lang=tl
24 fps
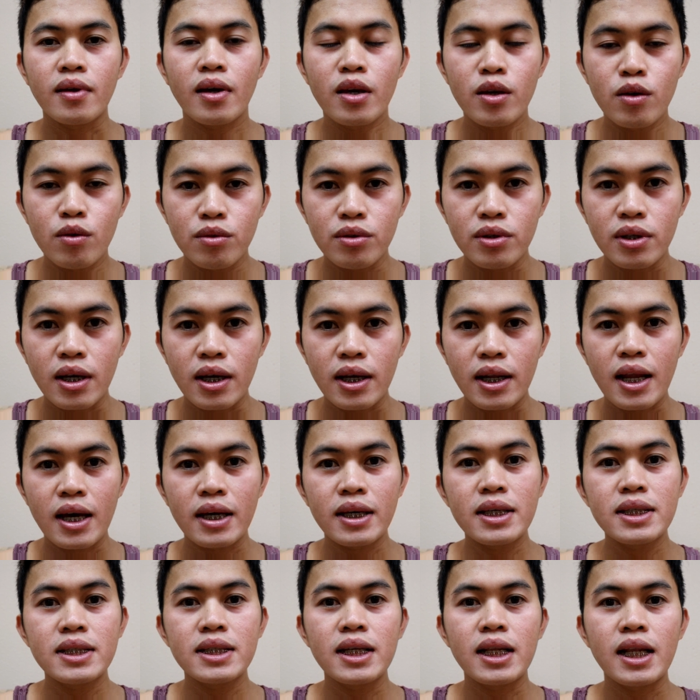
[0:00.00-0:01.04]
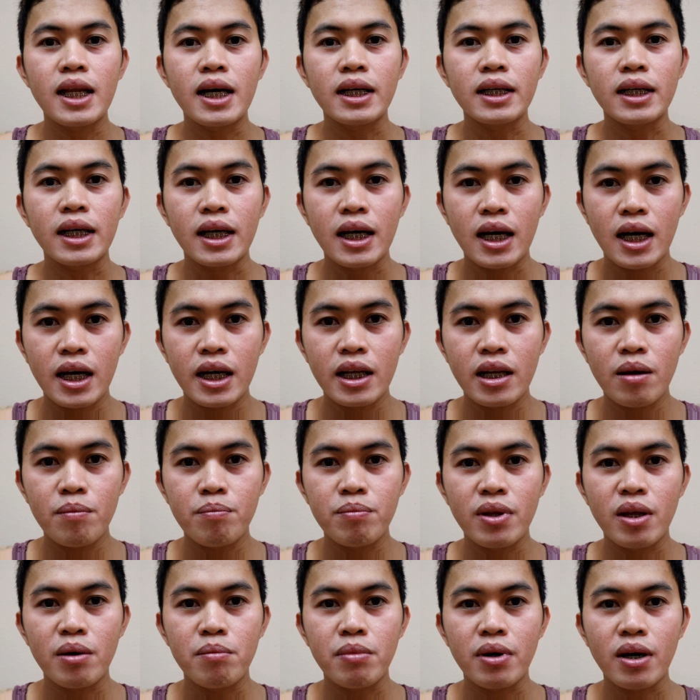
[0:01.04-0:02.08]
ngayon na lagi silang naghahanap
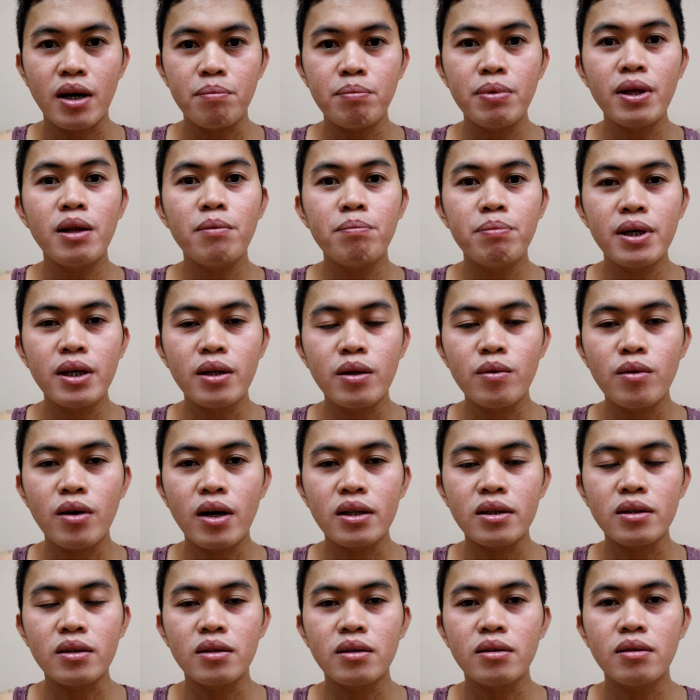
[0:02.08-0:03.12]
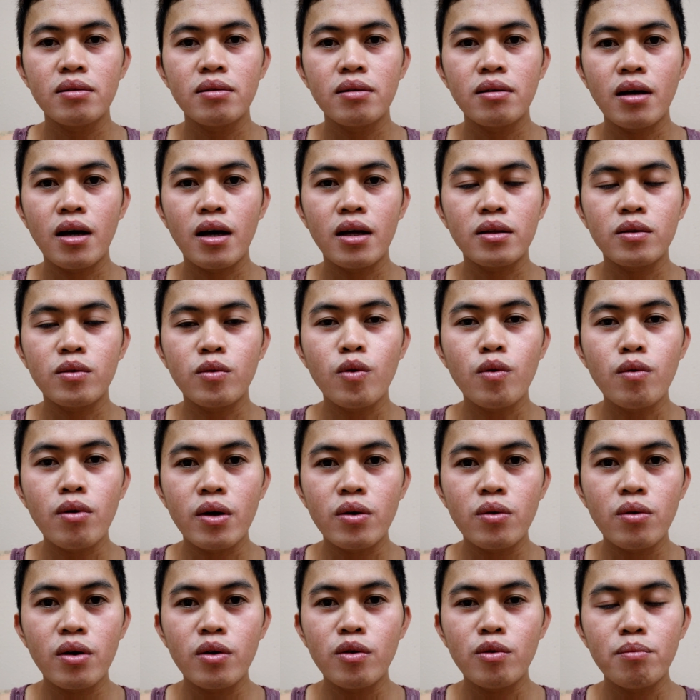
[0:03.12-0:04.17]
ng mga Pilipino at at kung
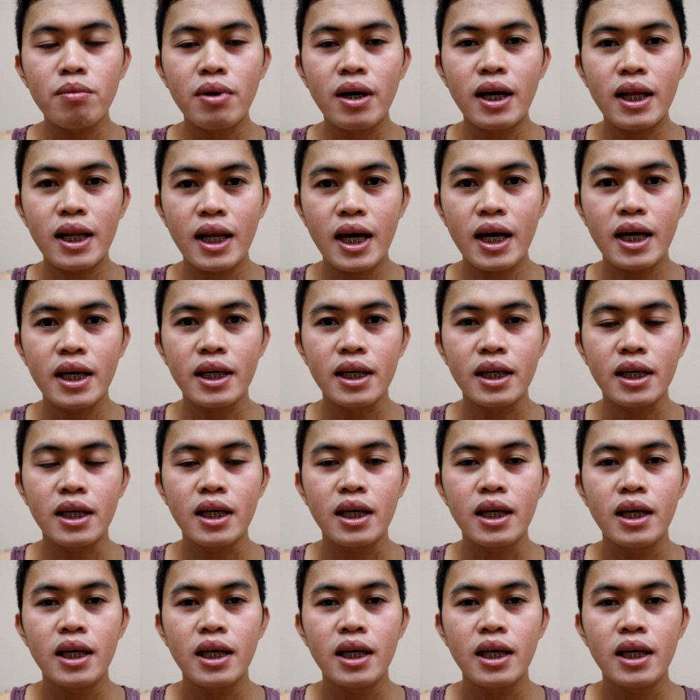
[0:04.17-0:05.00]
ano-anong mga lahi